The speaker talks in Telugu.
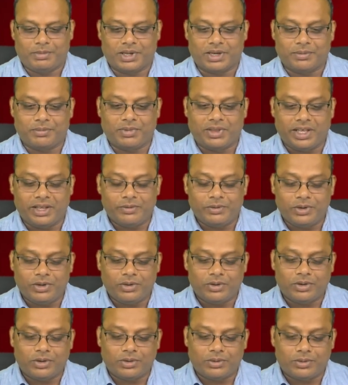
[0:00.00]
మనం
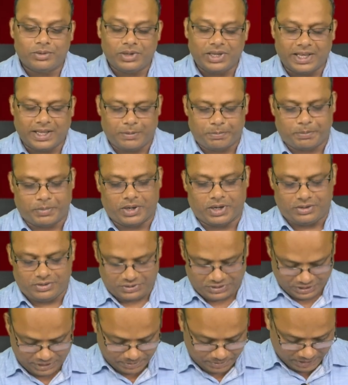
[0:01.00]
దేవుని కొరకు
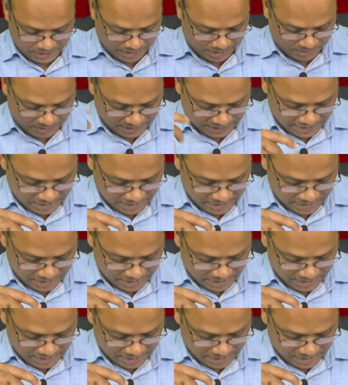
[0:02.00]
ఏర్పాటు చేయబడ్డాము